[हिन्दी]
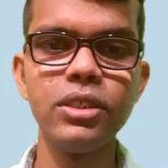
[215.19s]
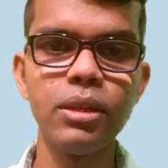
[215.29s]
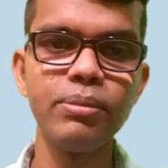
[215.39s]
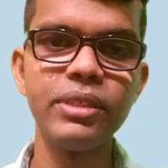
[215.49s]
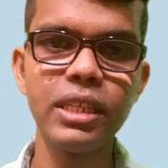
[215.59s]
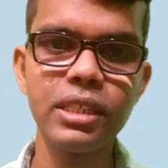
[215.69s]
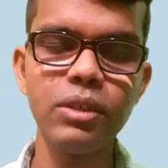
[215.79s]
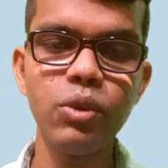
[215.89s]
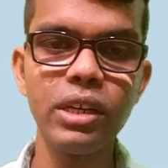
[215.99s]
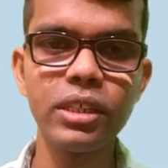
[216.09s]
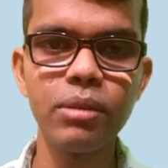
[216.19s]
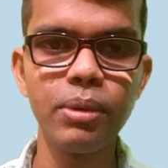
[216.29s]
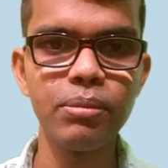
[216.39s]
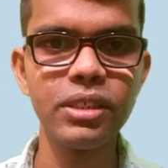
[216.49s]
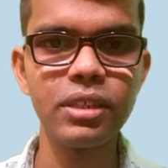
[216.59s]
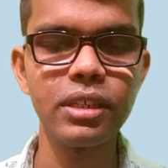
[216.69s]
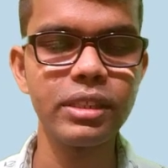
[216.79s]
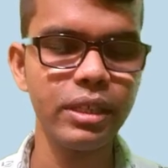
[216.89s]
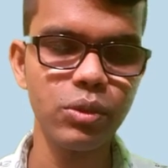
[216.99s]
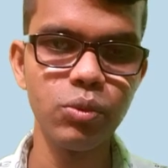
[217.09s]
जब जैसे ही वो आर्टिकल पब्लिश
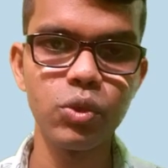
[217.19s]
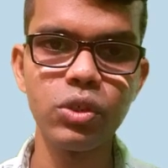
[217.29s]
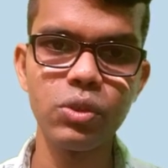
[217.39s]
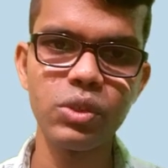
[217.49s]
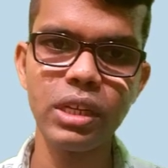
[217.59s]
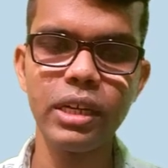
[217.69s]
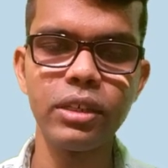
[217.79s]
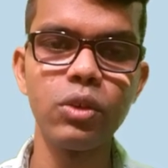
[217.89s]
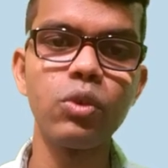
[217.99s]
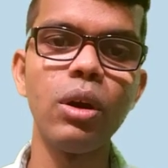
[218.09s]
करता है तो वो जो है कि उसके आर्टिकल को